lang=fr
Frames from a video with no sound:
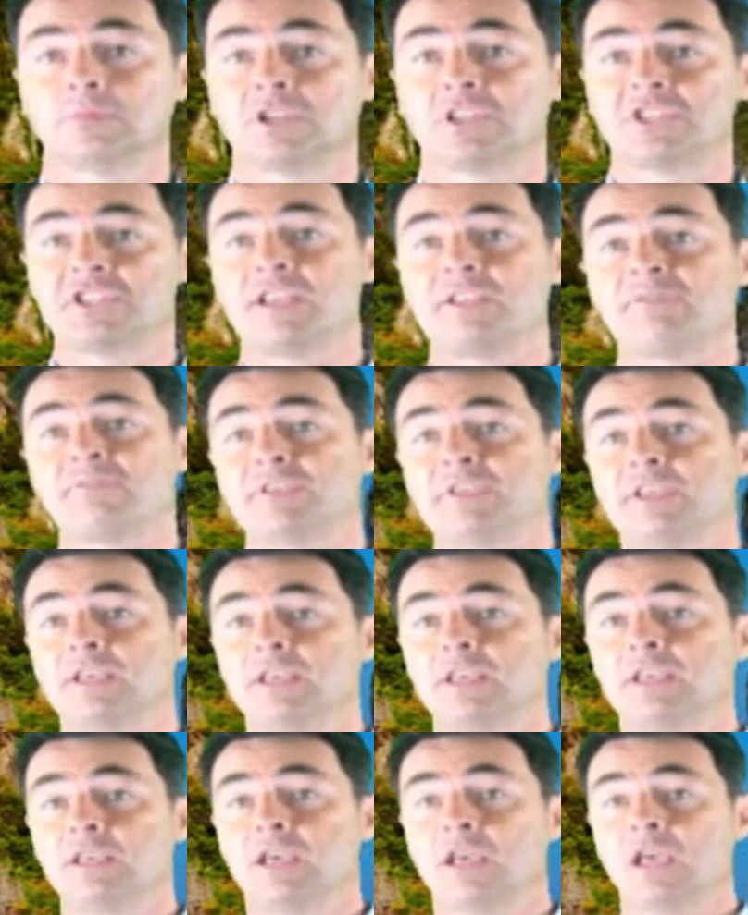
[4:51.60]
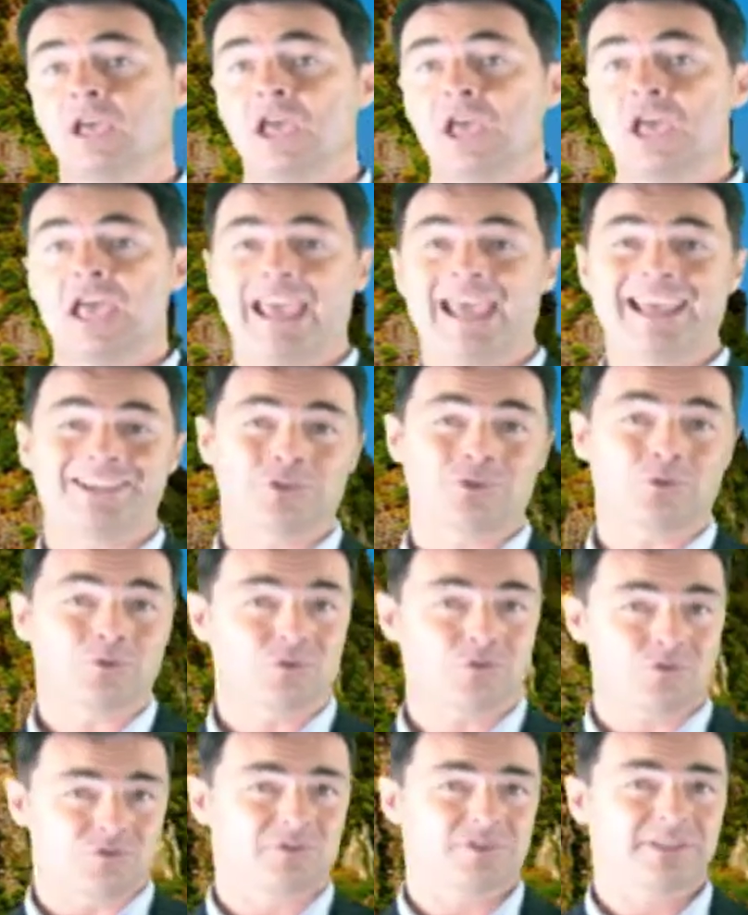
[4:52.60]
Xavier, être
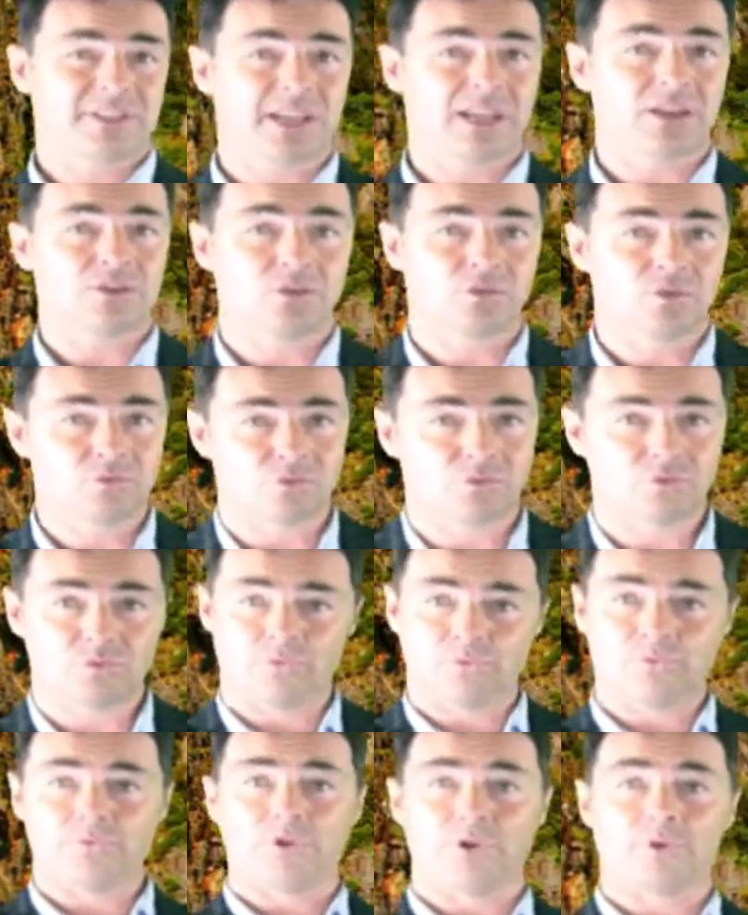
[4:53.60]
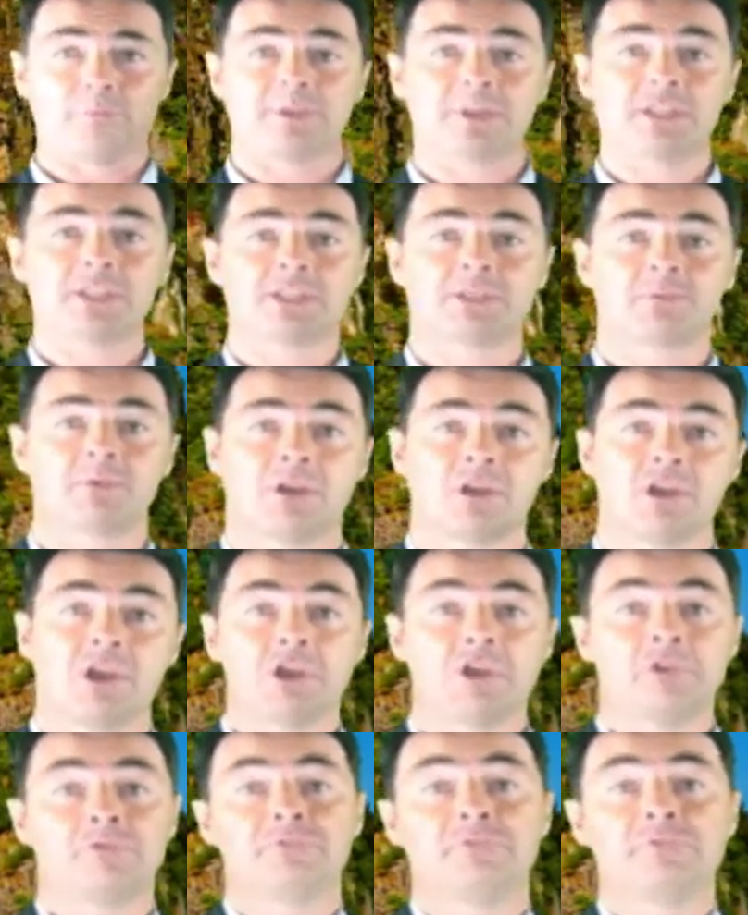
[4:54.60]
consternant de conformisme,
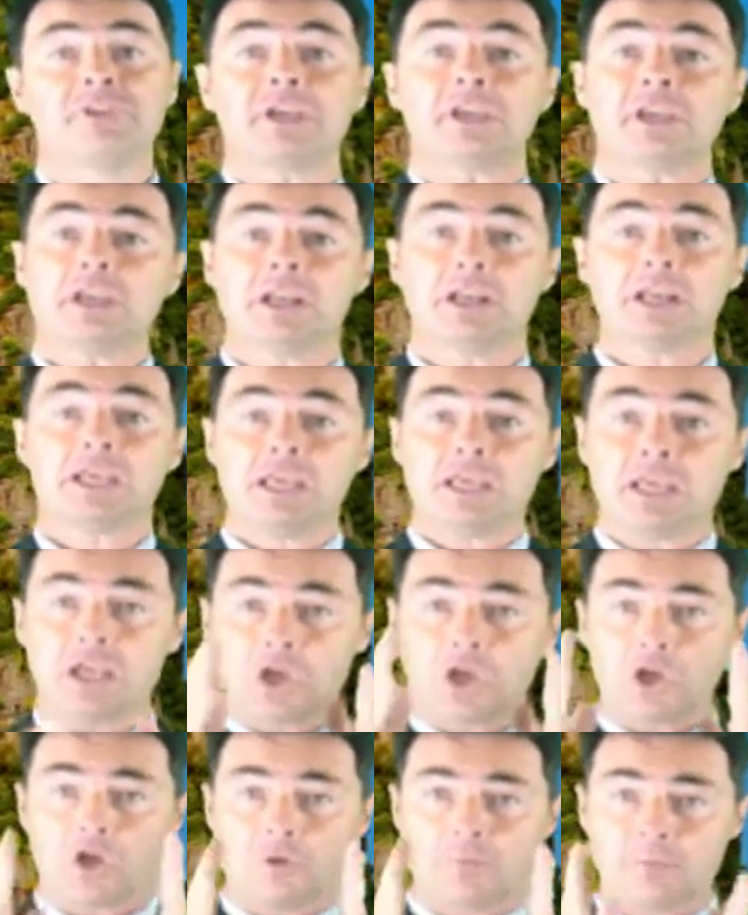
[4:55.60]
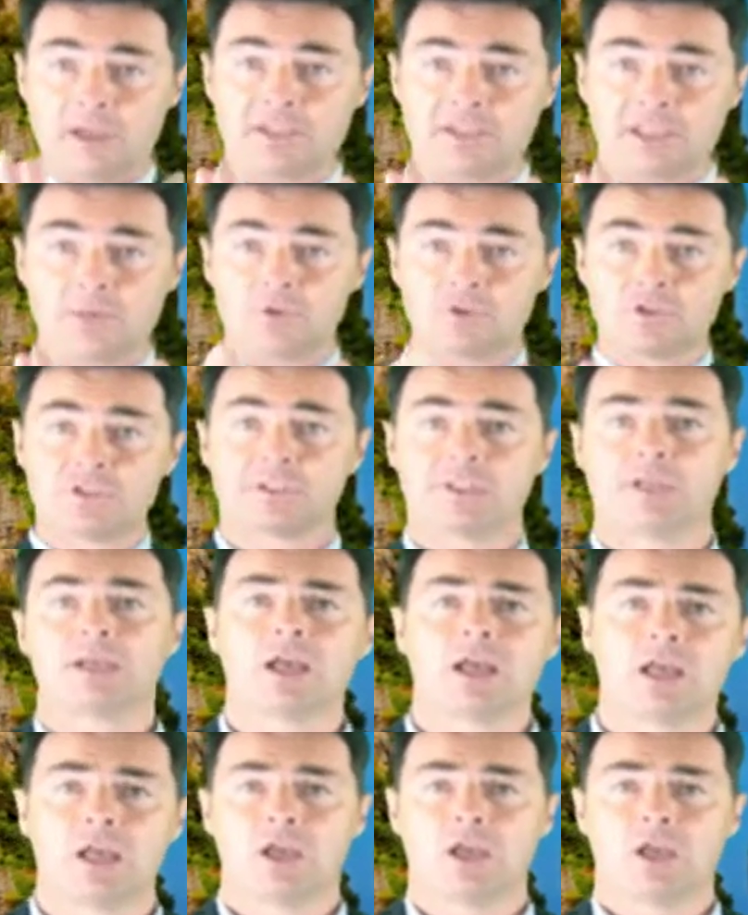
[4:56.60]
vie réglée comme un
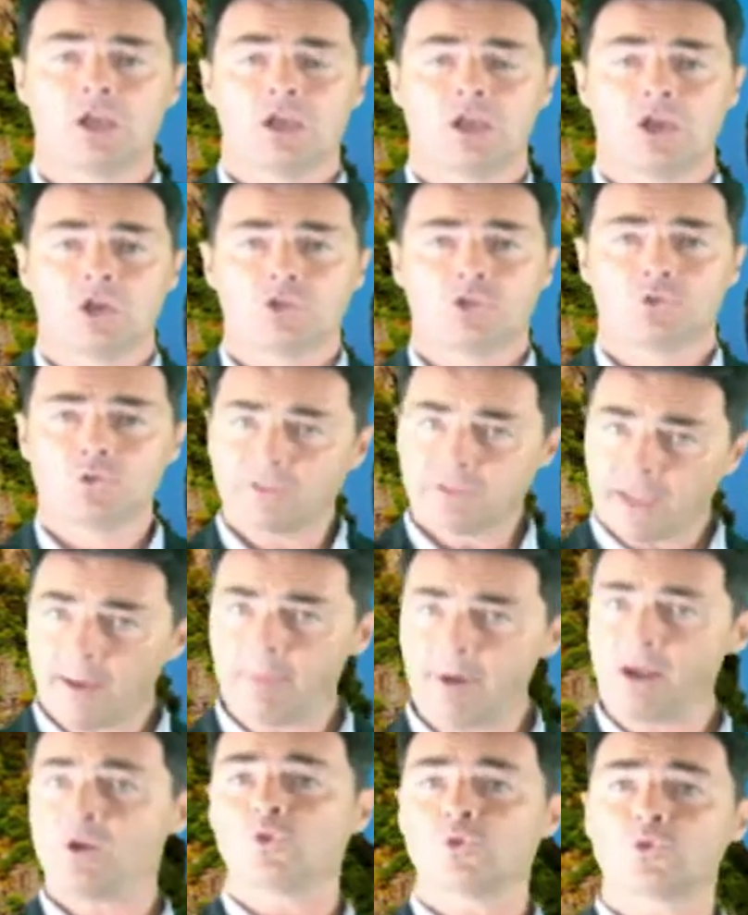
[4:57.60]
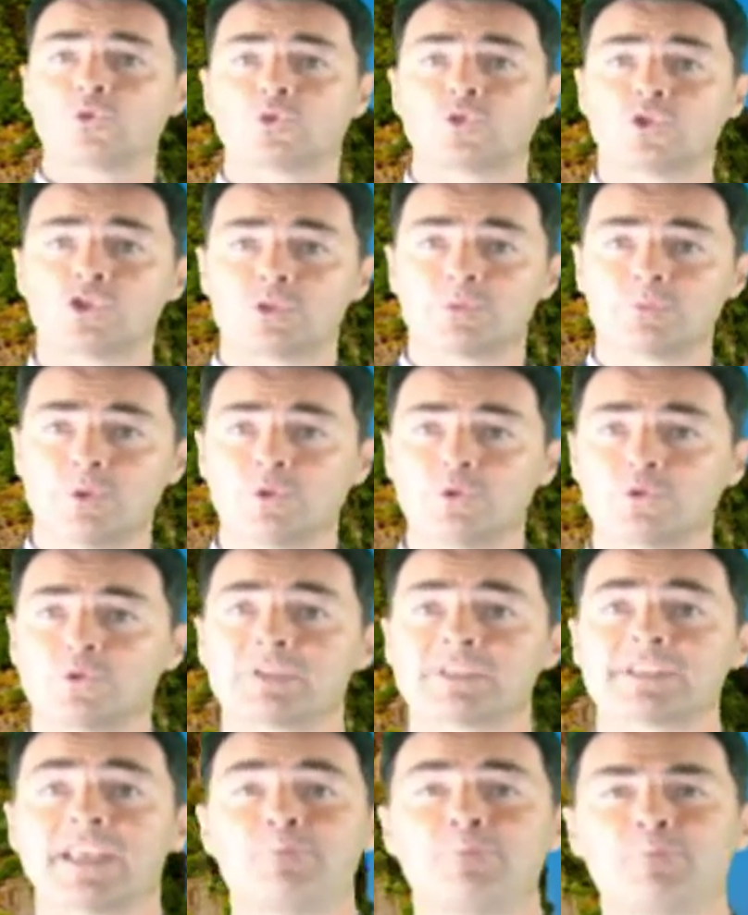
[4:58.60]
thermostat, sauta malencontreusement
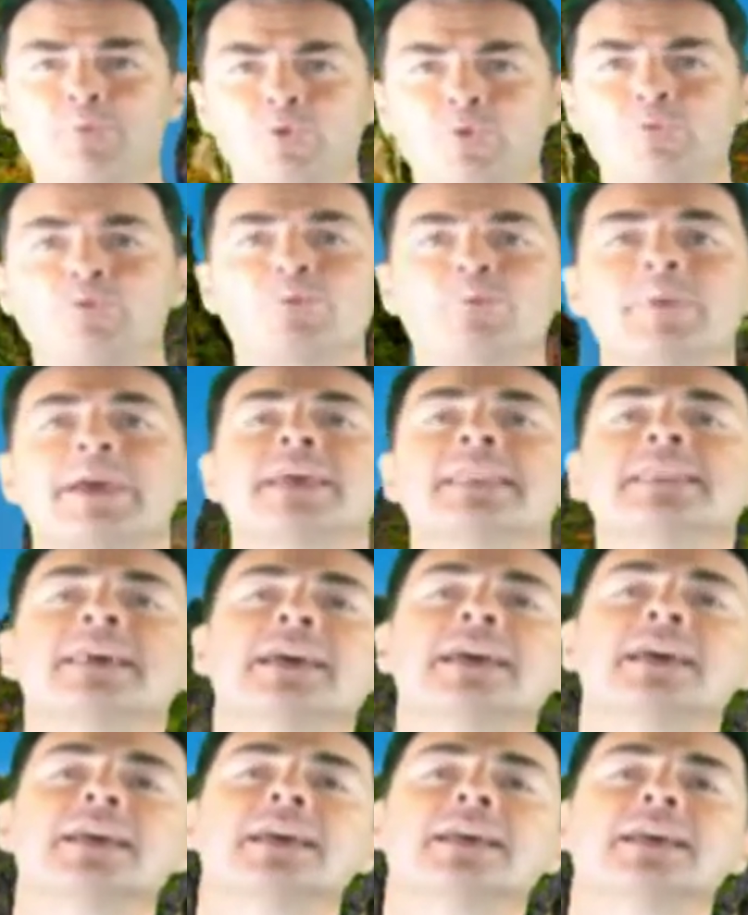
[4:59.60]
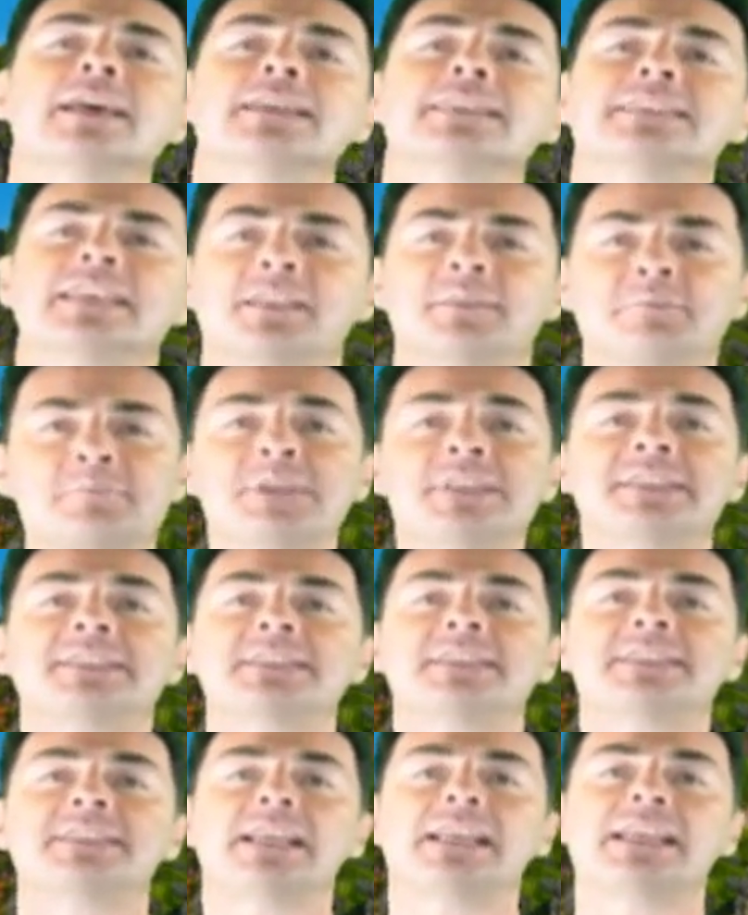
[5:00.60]
sur cette bombe humaine, cette mine
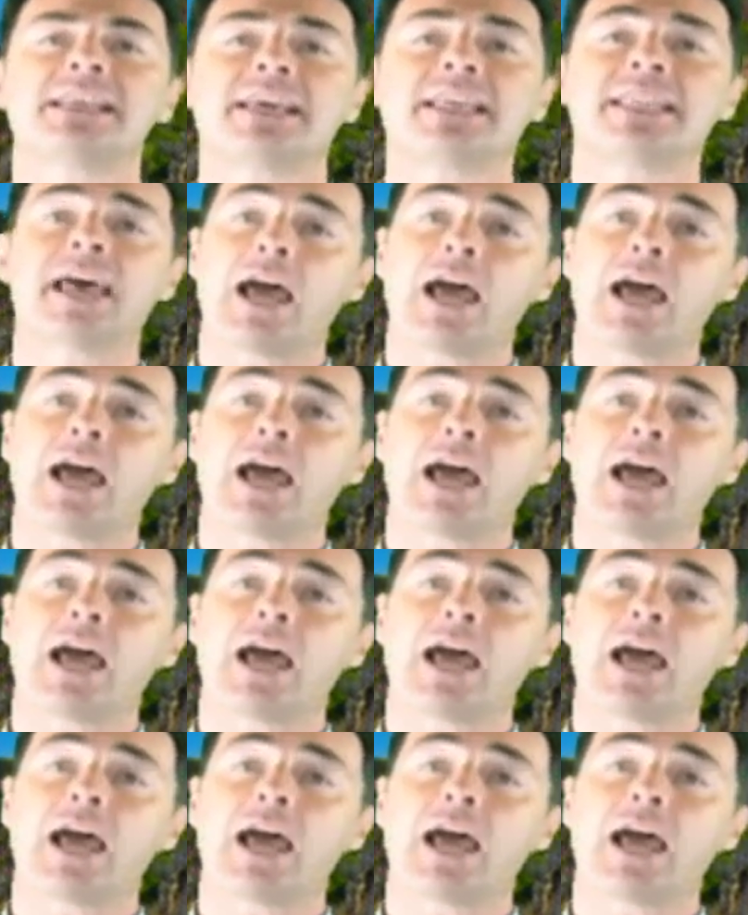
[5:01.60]
sicilienne